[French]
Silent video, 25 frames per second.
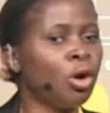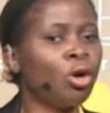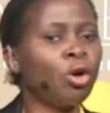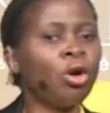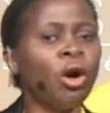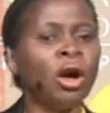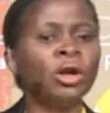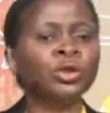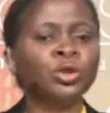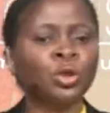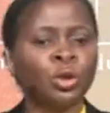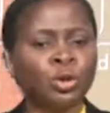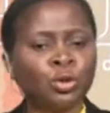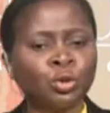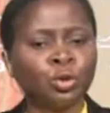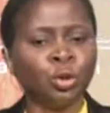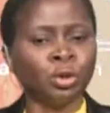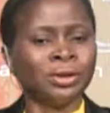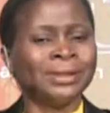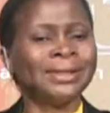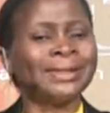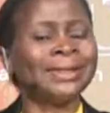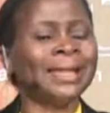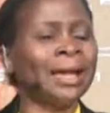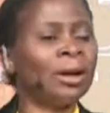contre
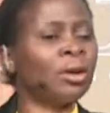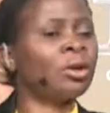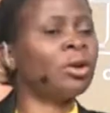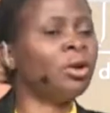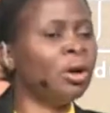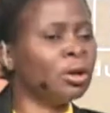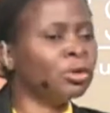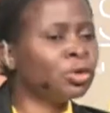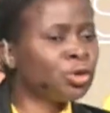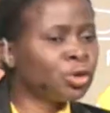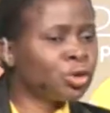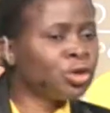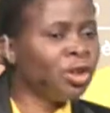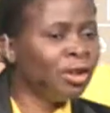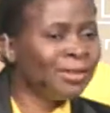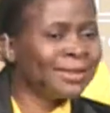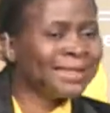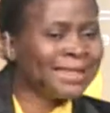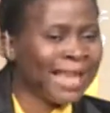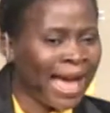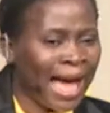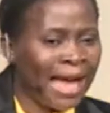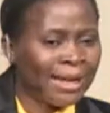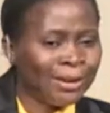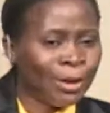toute
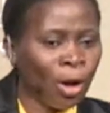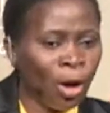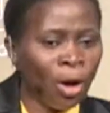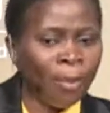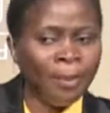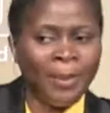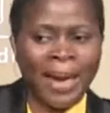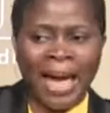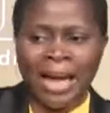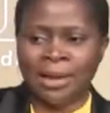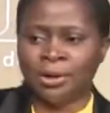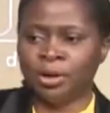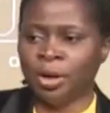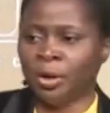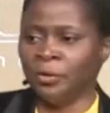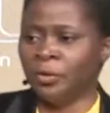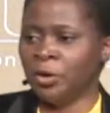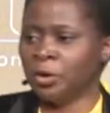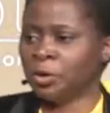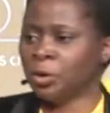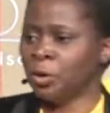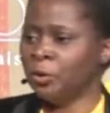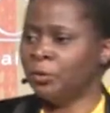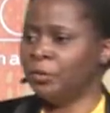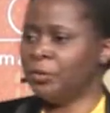circonstance anormales dans
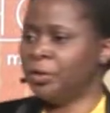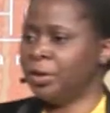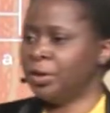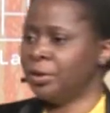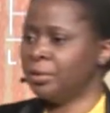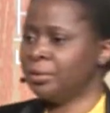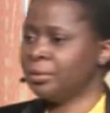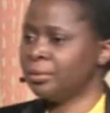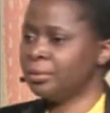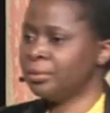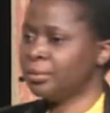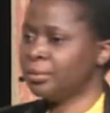votre vie.